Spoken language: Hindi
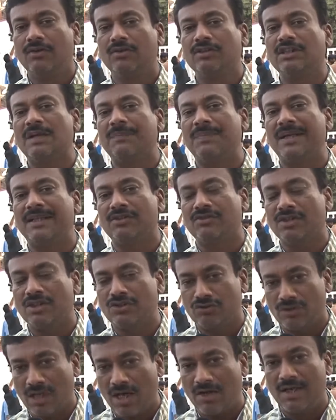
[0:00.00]
उनके प्रति उनका
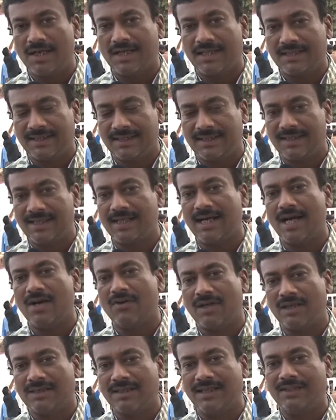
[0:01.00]
जुड़ाव लगाता है लगाव
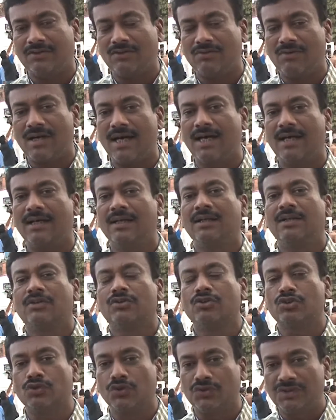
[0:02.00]
रहता है तो वहाँ
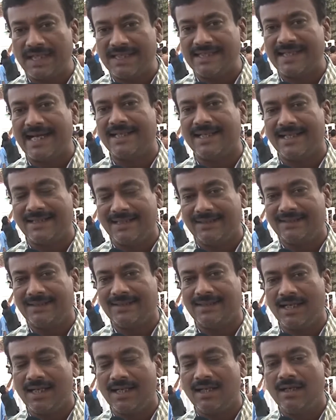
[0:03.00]
कुछ खुशियाँ ज़्यादा
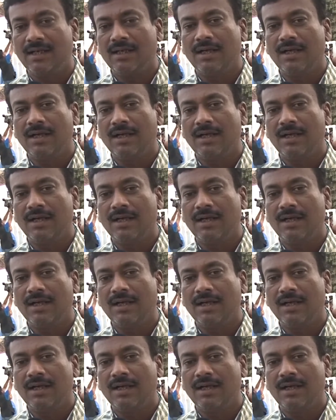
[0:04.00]
दिखती है